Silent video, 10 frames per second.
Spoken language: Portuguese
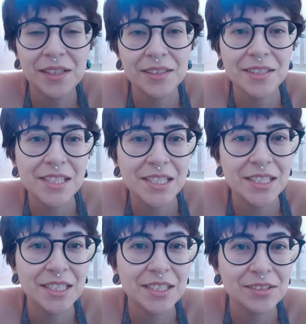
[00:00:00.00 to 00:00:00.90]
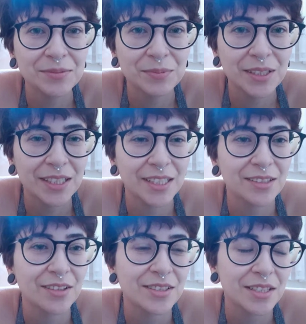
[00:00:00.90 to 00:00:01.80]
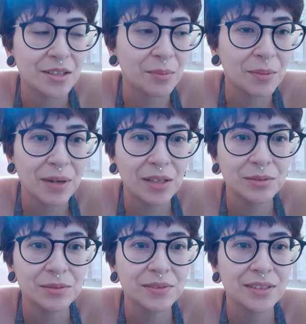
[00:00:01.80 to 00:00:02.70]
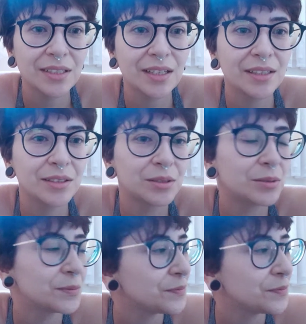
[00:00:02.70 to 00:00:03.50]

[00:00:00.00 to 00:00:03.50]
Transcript: cantinho, porque, nossa, tá uma bagunça. Eu